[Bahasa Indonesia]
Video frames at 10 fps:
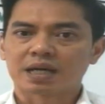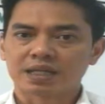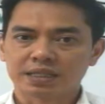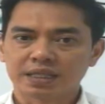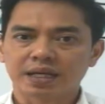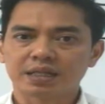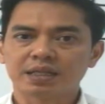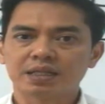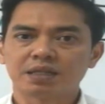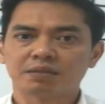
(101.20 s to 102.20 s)
e, karena saya
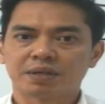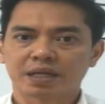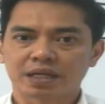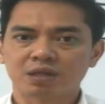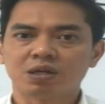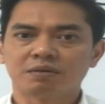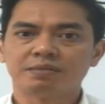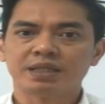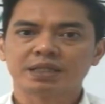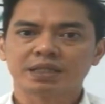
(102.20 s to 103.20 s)
yakin mereka juga
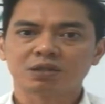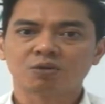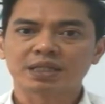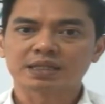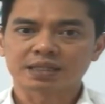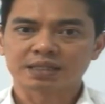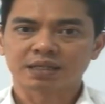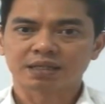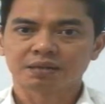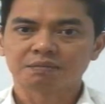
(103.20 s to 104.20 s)
memiliki
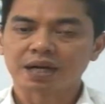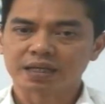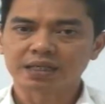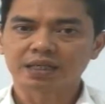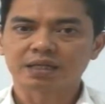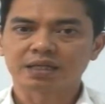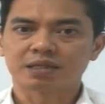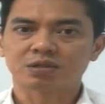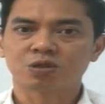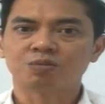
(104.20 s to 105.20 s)
kualitas yang baik,
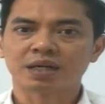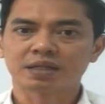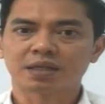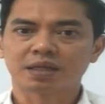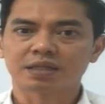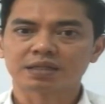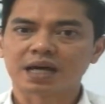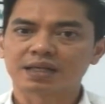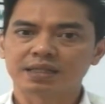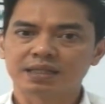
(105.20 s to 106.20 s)
cuman e,
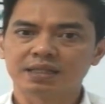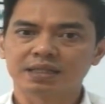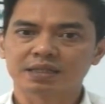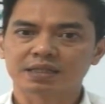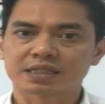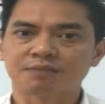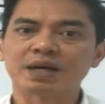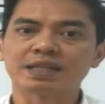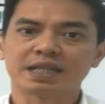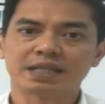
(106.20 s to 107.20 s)
saat ini
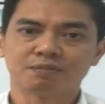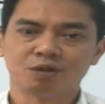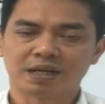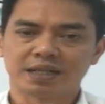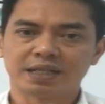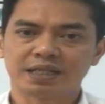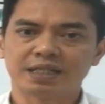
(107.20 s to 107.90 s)
kesempatan yang belum